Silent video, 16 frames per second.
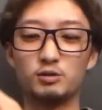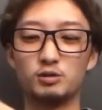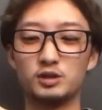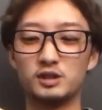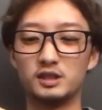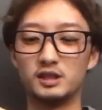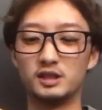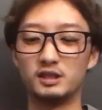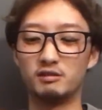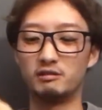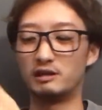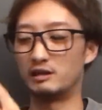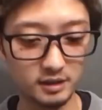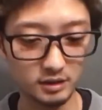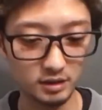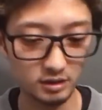個人的に
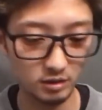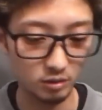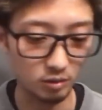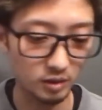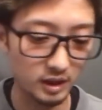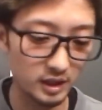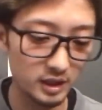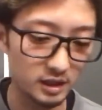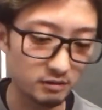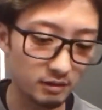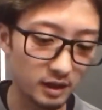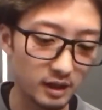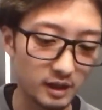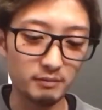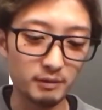はその他には、